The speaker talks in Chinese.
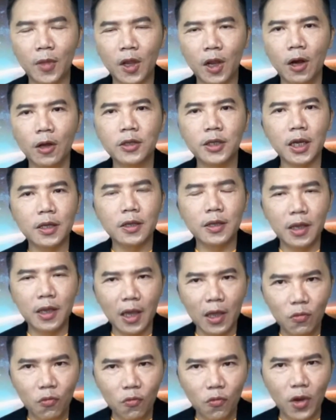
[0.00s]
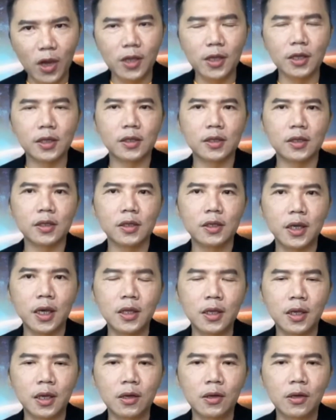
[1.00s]
而在年尾的时间
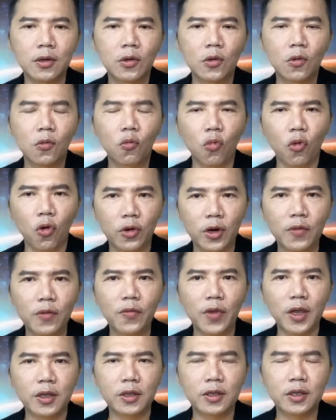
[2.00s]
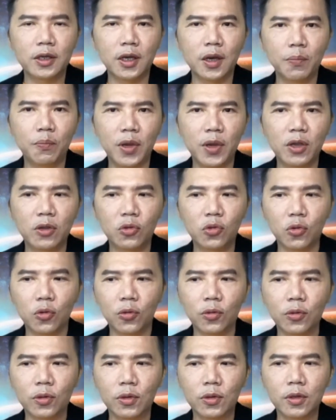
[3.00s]
呢，我认为这个病
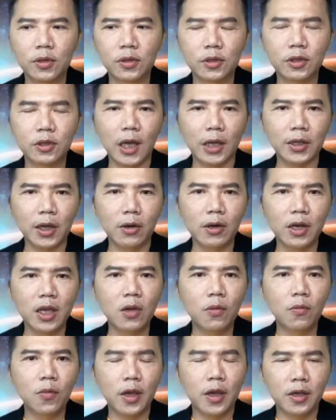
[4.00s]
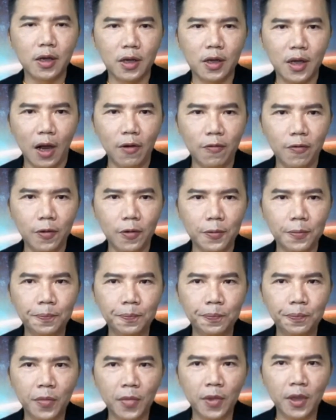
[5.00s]
毒是达到另外一个高峰，
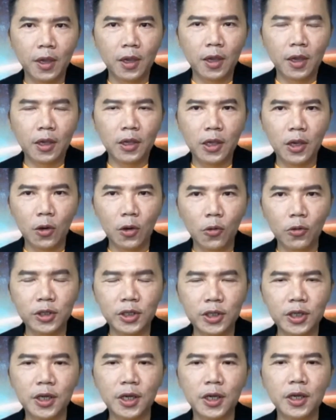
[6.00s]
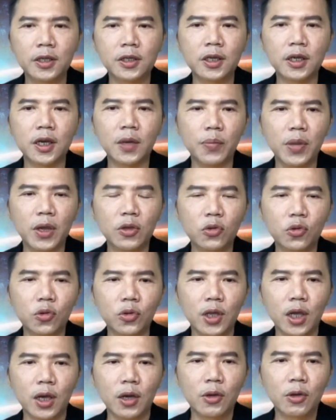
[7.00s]
尤其这个病毒
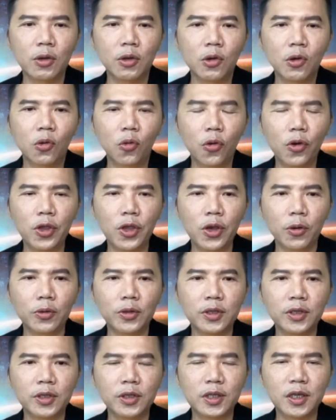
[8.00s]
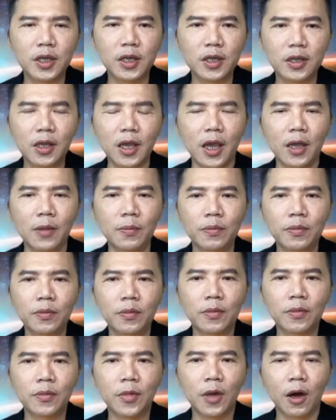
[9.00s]
呢，会由今年
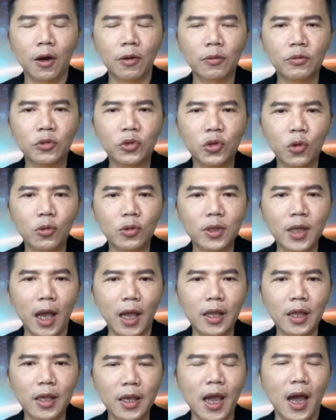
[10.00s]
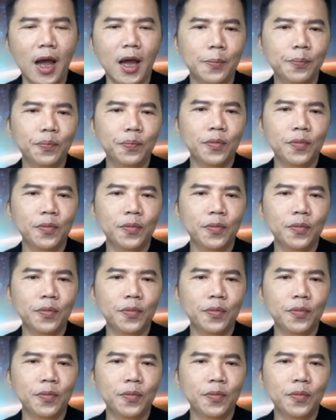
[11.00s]
哦东南亚